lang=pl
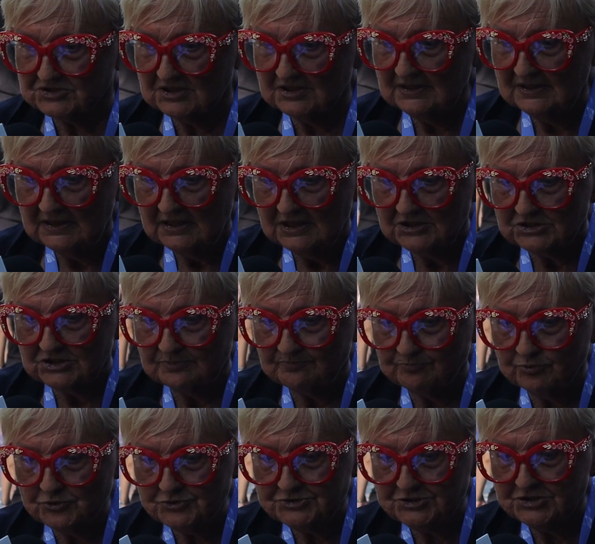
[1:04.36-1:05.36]
się i
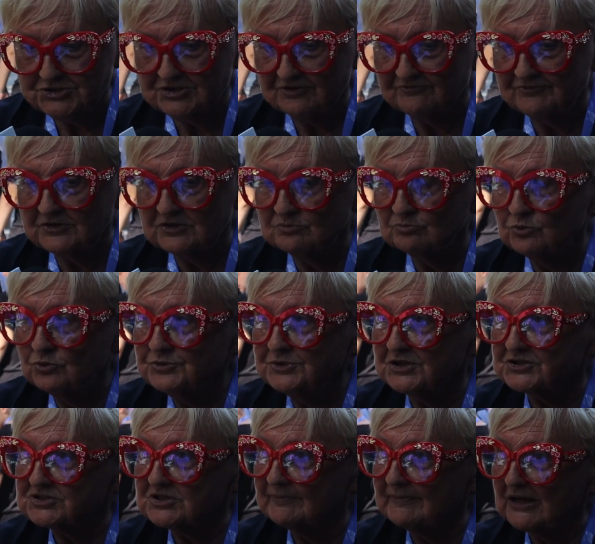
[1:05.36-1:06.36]
później się
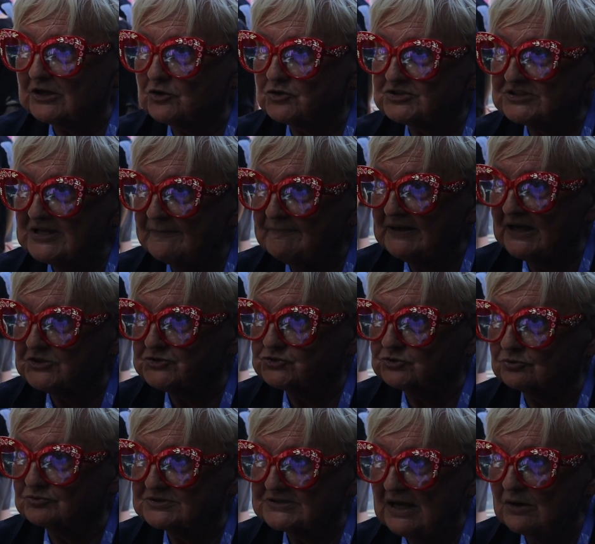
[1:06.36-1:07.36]
wyjmuje, trzeba rozebrać
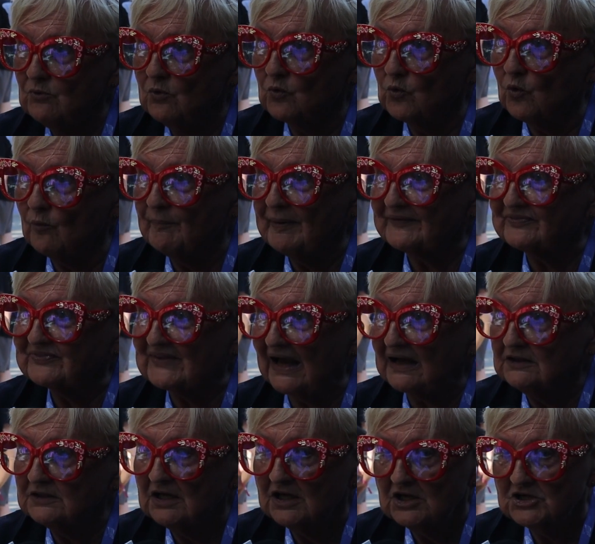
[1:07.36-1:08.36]
tą całą kupę
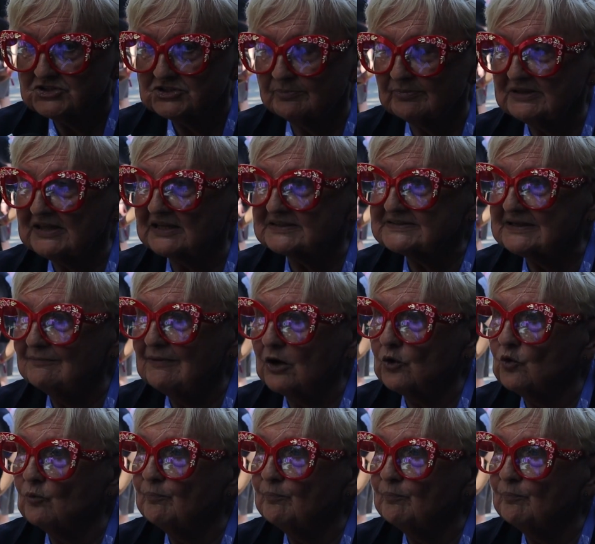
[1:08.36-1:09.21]
tak, żeby ta cała